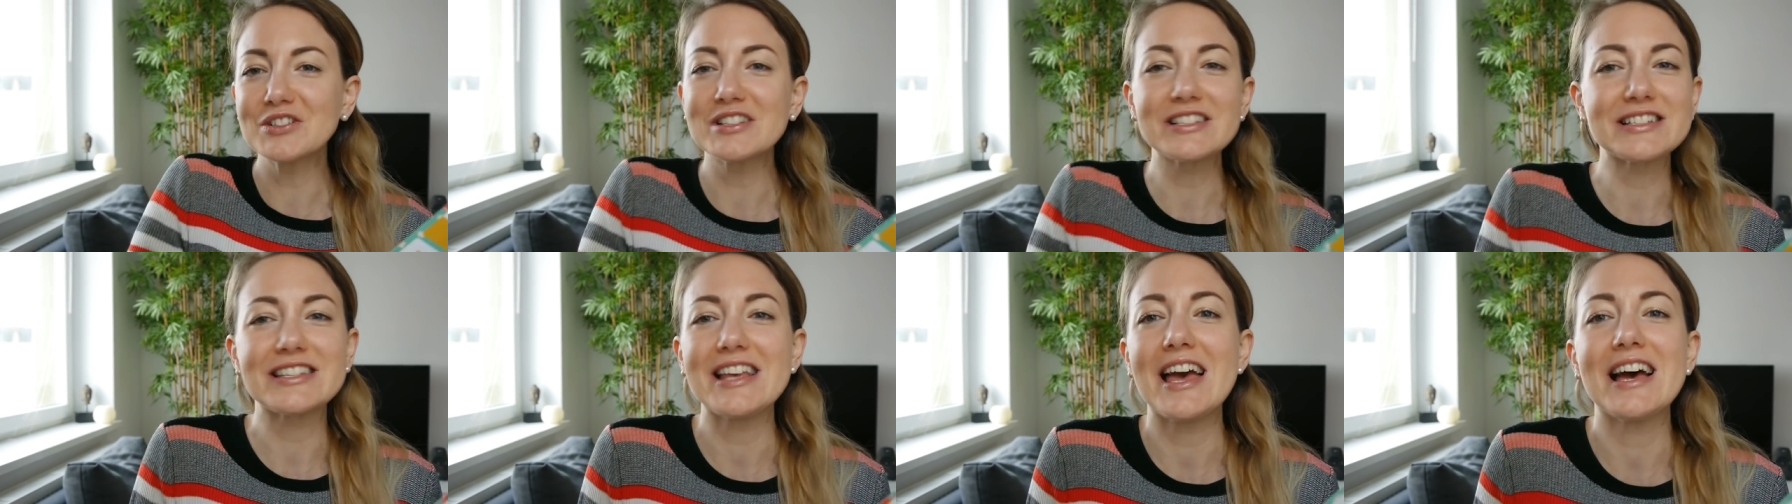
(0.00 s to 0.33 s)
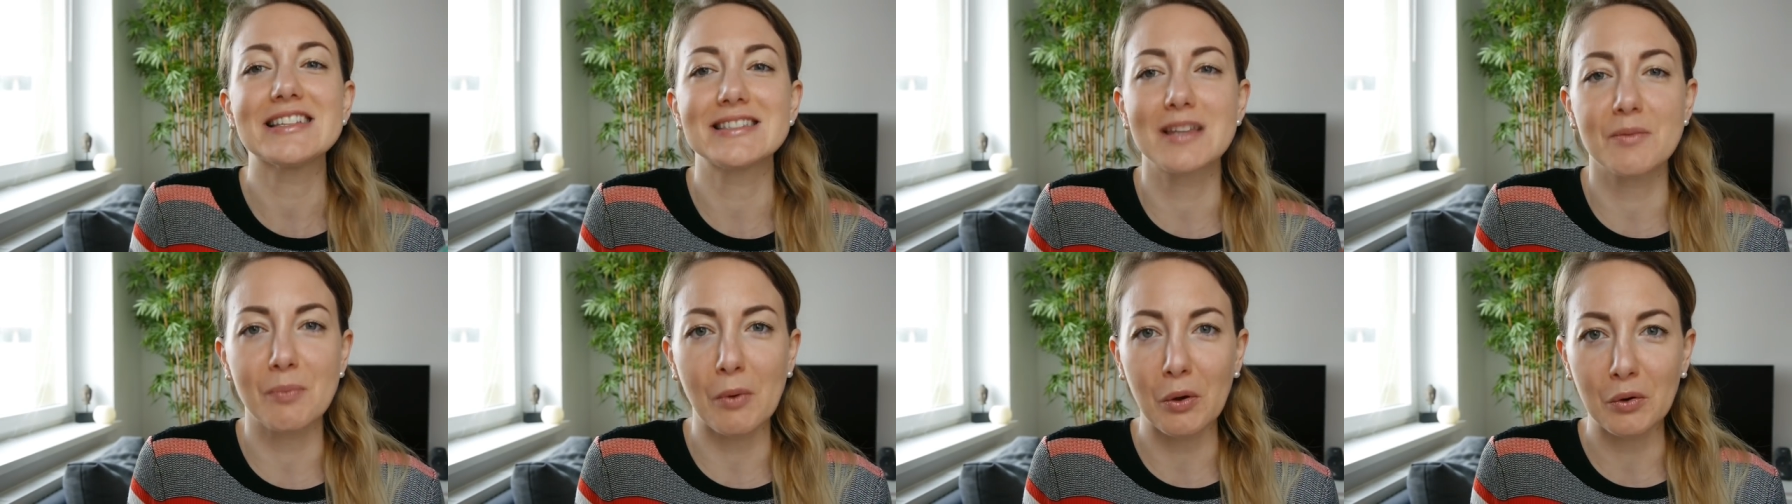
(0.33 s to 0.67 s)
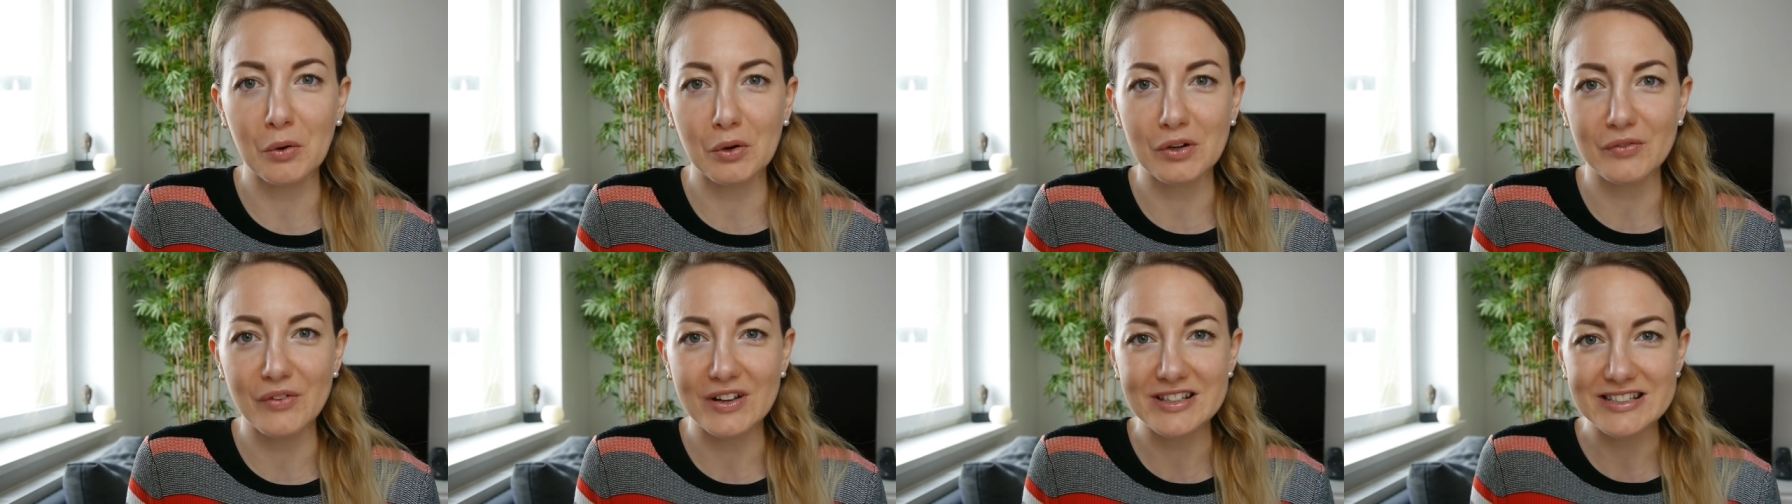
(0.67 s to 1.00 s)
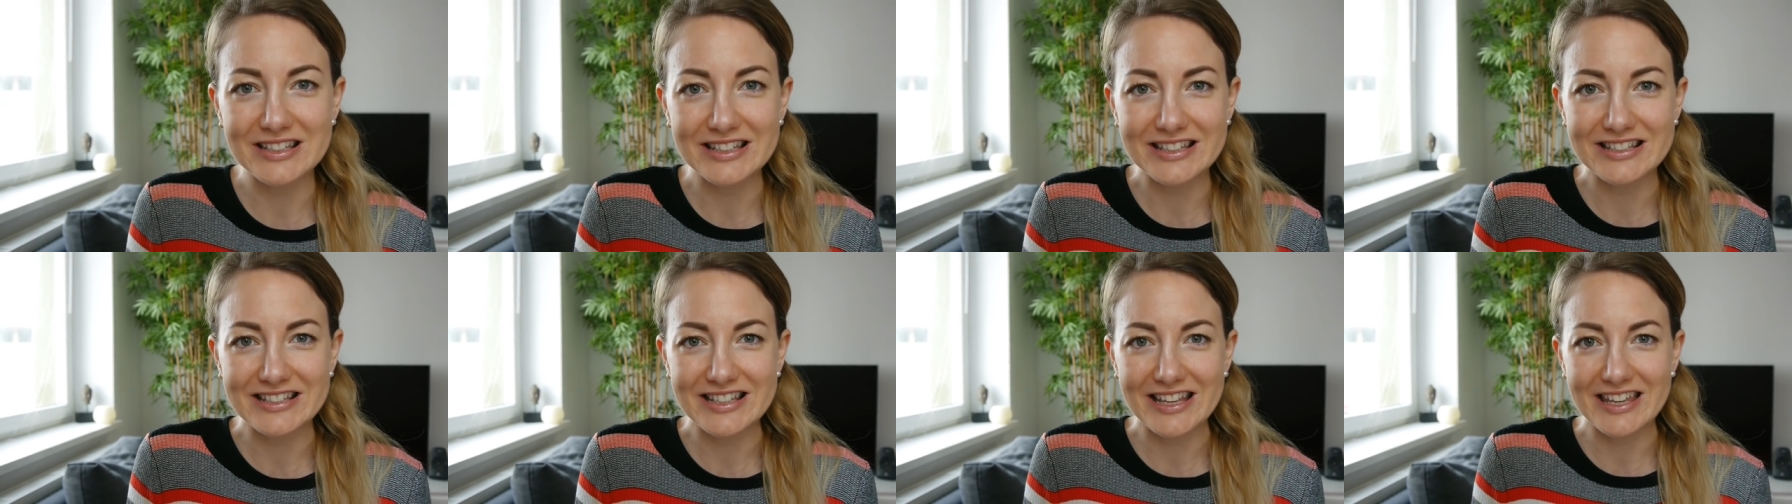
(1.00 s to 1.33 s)
Und das erste Produkt,
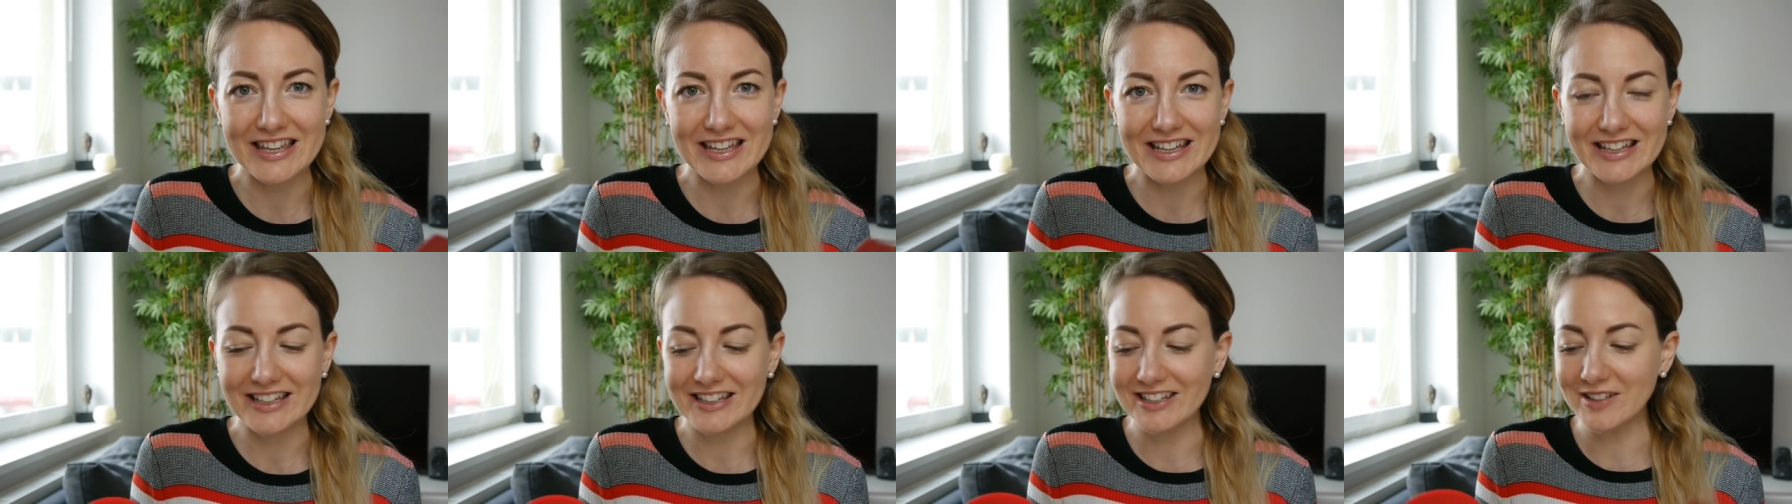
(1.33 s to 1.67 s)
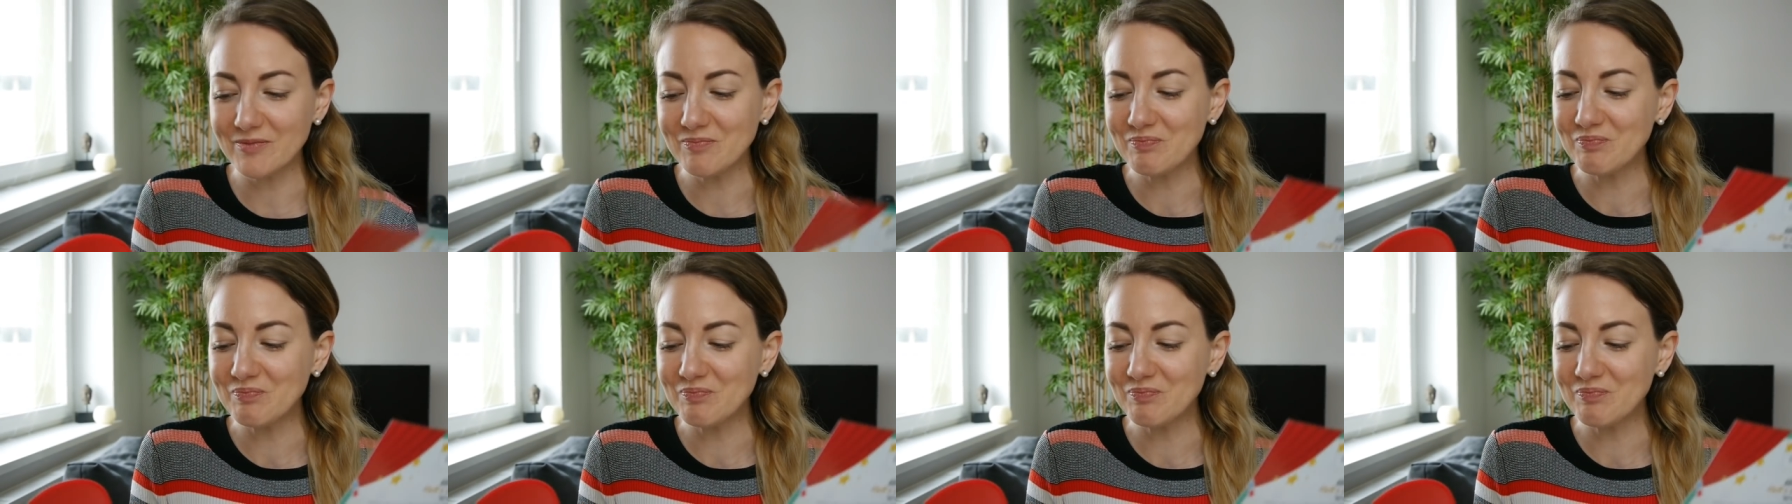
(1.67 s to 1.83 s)
was ich sehe...